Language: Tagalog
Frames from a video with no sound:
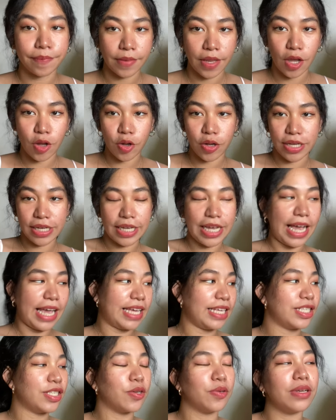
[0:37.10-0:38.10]
Okay
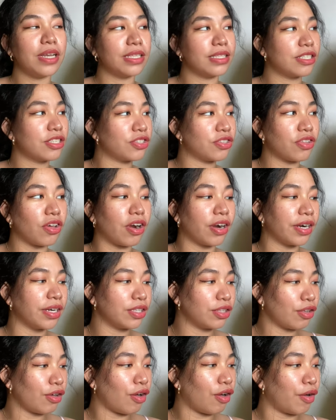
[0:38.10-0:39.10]
guys, so let's start
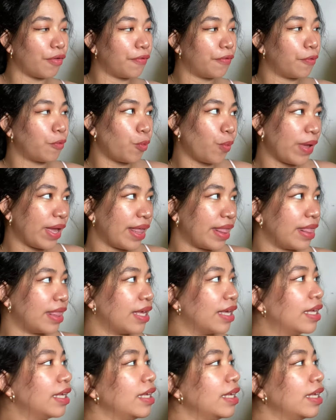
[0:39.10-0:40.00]
off with